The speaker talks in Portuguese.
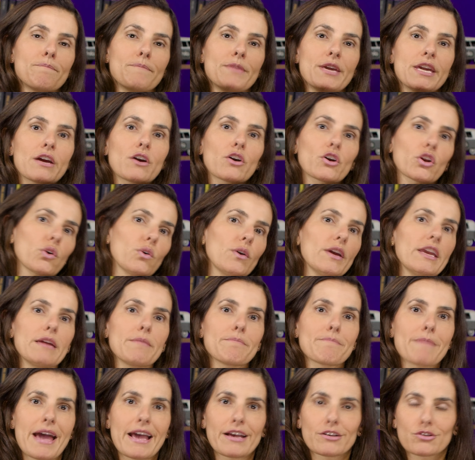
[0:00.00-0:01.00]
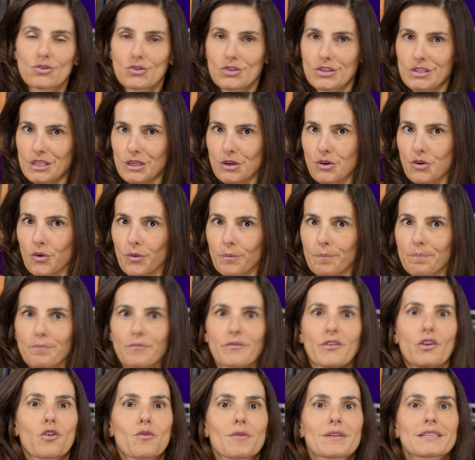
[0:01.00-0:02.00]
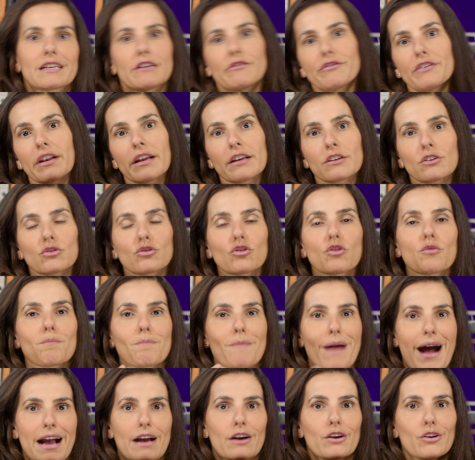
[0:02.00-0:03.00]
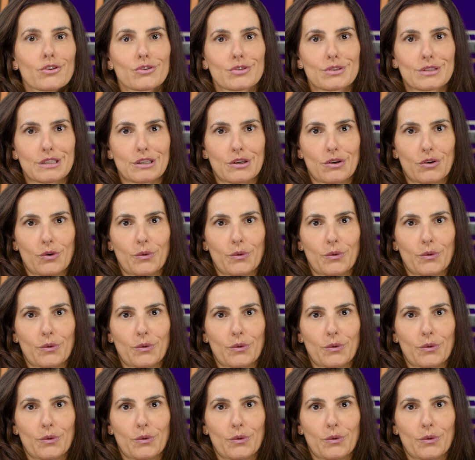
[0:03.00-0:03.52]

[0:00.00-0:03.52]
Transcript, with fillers: micro e meso ciclos. Vamos começar falando do macrociclo.